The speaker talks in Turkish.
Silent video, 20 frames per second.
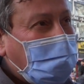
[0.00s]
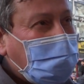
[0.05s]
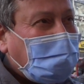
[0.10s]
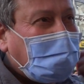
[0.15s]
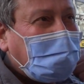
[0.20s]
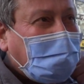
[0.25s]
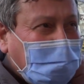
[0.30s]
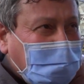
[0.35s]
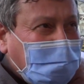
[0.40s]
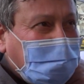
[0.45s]

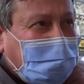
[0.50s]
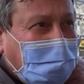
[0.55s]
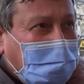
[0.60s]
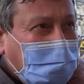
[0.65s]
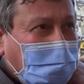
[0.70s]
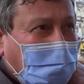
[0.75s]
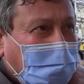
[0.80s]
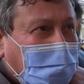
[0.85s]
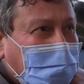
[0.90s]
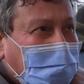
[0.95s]
özelleştikten
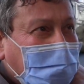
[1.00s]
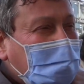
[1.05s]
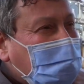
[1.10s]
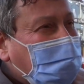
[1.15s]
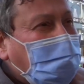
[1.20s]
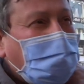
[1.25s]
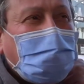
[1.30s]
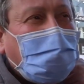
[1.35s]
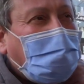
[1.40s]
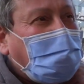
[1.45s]
sonra
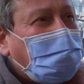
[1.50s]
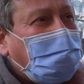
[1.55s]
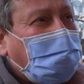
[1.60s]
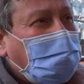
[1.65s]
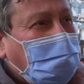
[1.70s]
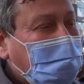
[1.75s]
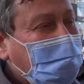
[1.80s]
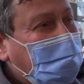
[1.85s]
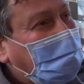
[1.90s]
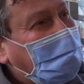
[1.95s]
hiçbir güvenim
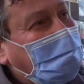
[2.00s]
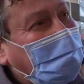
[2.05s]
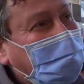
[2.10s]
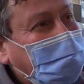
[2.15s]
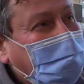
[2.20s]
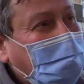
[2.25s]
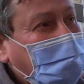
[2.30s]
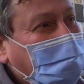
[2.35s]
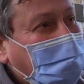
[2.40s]
yok. Zerre kadar